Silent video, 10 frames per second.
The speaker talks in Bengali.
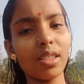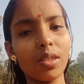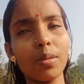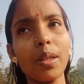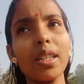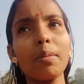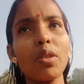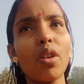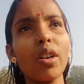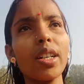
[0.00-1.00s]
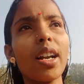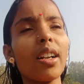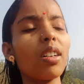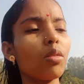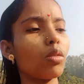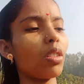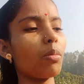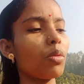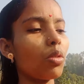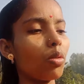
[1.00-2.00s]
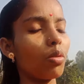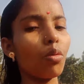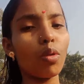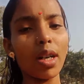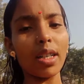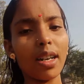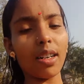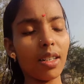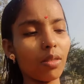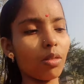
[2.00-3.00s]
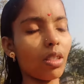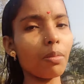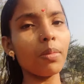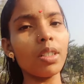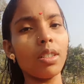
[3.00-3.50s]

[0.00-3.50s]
ছিল মানে আমি ঘরেই রান্না করতাম তো উনানে রান্না করতাম